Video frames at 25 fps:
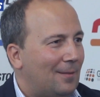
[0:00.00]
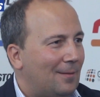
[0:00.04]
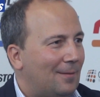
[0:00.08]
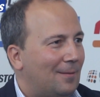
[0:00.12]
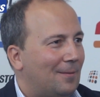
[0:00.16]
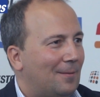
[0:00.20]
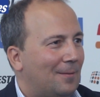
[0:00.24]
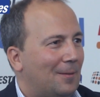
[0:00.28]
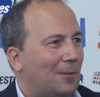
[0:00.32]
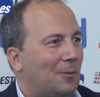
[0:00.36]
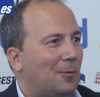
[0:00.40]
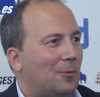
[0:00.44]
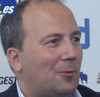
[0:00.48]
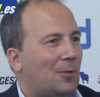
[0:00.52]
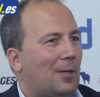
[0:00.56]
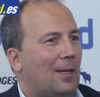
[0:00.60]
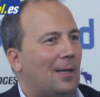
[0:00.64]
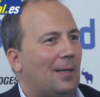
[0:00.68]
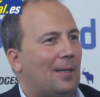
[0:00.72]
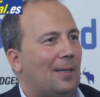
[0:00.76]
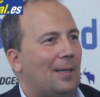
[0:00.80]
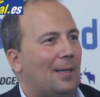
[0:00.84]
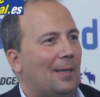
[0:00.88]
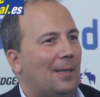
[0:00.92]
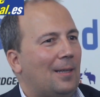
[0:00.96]
O
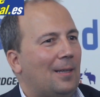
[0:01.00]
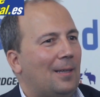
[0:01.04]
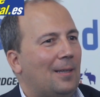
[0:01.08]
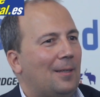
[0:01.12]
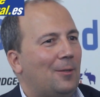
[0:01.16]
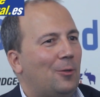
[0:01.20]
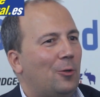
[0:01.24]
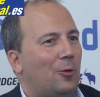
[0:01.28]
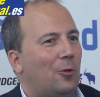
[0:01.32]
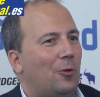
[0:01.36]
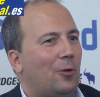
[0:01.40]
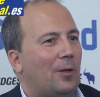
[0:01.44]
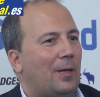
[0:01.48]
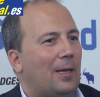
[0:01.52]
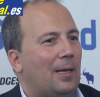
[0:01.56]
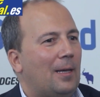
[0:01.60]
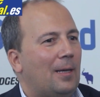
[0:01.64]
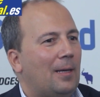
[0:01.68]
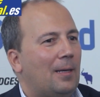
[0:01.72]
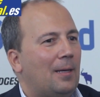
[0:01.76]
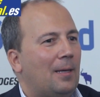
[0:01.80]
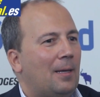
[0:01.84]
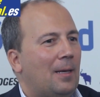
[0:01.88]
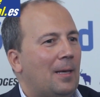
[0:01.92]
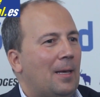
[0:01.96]
sea, que yo creo
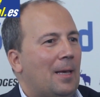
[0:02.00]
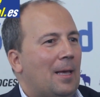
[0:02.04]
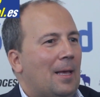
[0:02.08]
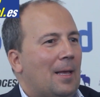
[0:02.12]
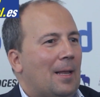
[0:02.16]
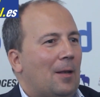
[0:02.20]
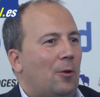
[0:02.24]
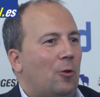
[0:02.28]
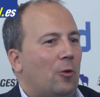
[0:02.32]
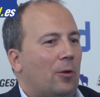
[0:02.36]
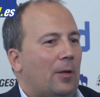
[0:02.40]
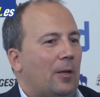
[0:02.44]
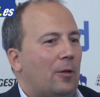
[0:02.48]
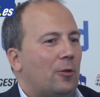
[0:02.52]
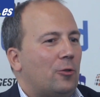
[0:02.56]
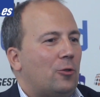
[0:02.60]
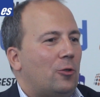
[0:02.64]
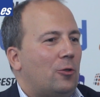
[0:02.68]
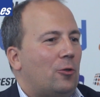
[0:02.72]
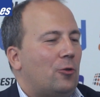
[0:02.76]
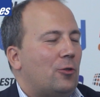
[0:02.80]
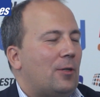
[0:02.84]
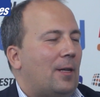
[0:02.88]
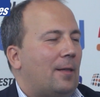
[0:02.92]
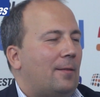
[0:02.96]
que lo que
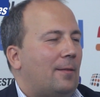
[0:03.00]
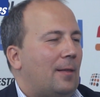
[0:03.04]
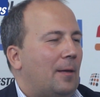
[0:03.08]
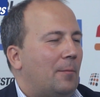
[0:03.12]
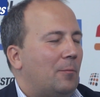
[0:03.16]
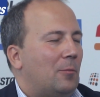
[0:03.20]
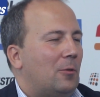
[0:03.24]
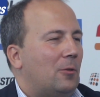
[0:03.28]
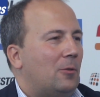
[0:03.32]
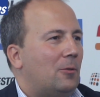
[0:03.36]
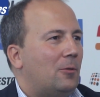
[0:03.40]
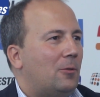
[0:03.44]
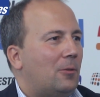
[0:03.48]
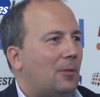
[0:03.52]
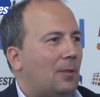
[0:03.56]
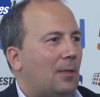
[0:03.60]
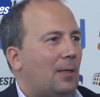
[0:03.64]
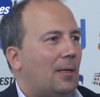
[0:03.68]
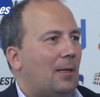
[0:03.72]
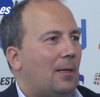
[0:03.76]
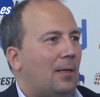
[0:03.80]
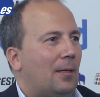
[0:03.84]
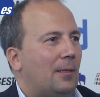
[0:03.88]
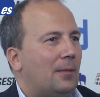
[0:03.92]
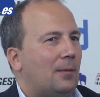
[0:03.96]
nosotros hacemos
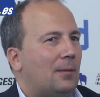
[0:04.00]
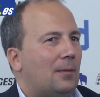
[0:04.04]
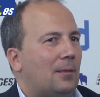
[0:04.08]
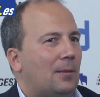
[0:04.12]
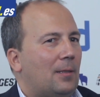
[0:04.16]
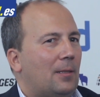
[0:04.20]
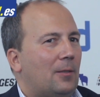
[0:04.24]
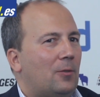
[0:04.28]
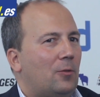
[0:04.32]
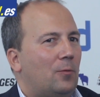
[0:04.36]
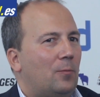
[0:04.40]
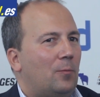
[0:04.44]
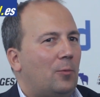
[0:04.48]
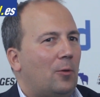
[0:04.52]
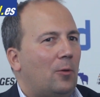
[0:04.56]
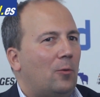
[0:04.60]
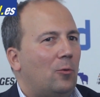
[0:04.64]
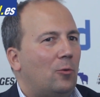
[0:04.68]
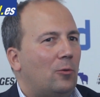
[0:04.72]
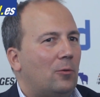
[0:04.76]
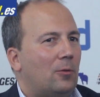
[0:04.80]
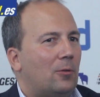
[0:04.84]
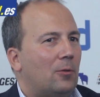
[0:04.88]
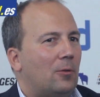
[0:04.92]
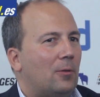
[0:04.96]
es, un
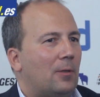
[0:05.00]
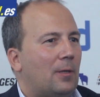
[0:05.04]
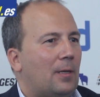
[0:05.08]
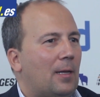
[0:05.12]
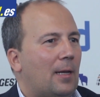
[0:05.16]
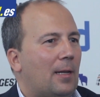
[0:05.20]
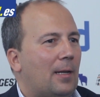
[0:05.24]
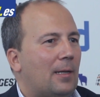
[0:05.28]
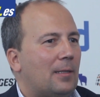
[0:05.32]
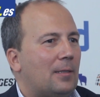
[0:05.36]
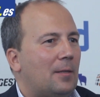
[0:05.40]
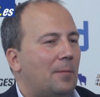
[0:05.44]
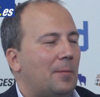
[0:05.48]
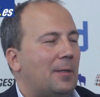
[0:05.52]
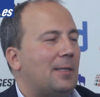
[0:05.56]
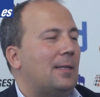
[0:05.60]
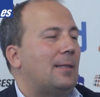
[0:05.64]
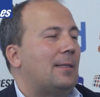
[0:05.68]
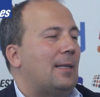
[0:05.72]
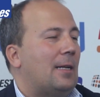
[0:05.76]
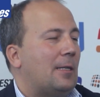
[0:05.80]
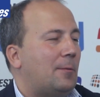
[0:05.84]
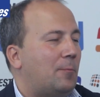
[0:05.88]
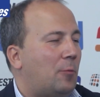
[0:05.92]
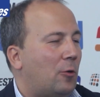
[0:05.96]
producto que a las empresas
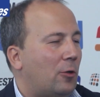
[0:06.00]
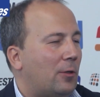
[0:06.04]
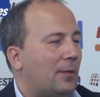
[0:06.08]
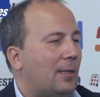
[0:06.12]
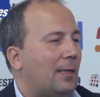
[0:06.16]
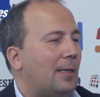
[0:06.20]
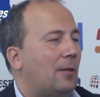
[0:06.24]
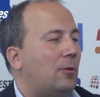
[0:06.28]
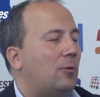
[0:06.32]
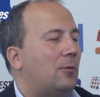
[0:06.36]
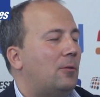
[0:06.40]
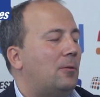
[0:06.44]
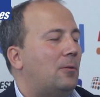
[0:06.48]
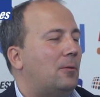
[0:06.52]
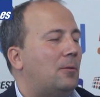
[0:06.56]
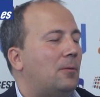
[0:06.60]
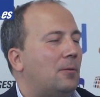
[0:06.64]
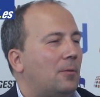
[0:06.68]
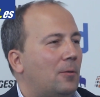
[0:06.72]
de transporte lo,